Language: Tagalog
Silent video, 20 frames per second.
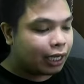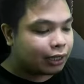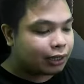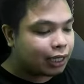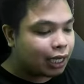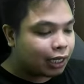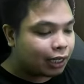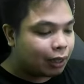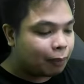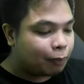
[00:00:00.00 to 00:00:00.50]

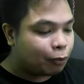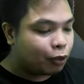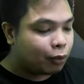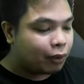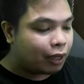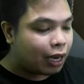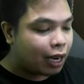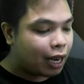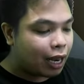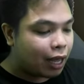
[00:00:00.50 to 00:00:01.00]
Isang libro
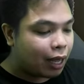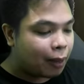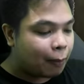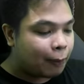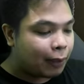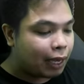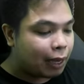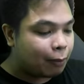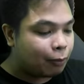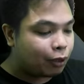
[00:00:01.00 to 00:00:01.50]
na lang.
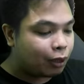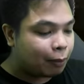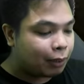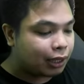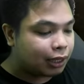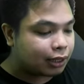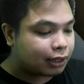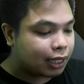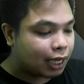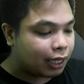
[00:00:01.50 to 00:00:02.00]
Ibigay mo
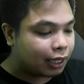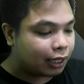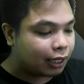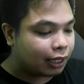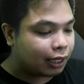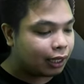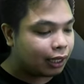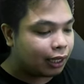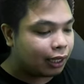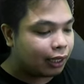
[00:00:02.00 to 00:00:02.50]
naman na sa
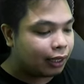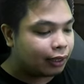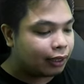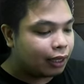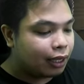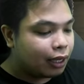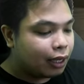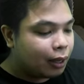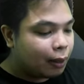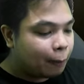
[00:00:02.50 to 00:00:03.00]
akin.
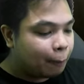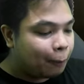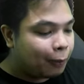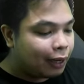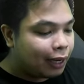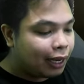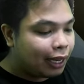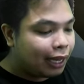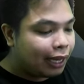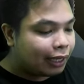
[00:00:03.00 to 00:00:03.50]

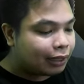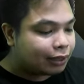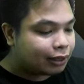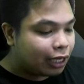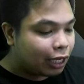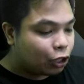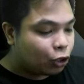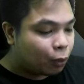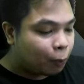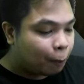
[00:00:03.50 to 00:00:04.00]

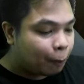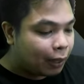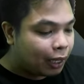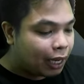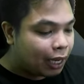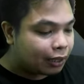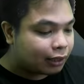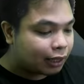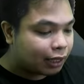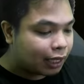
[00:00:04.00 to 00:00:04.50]
Please. Ayun
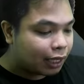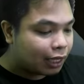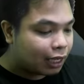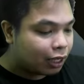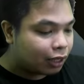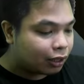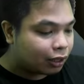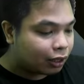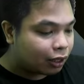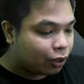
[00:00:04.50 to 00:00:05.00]
pala. Teka
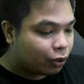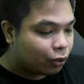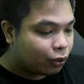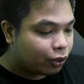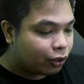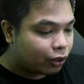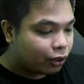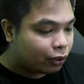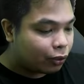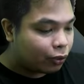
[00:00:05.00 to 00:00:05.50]
lang.
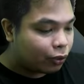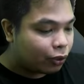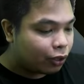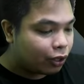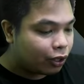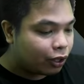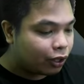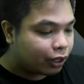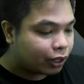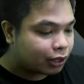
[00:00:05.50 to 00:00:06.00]
Uy.
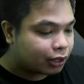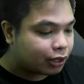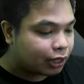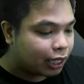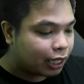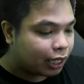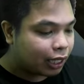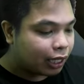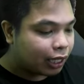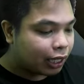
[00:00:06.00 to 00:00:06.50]
Oh,
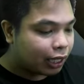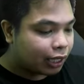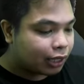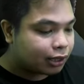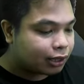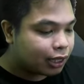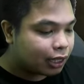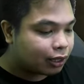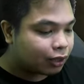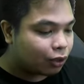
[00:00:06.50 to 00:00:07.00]
risky.
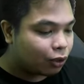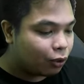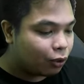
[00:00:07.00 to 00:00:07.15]
Exit.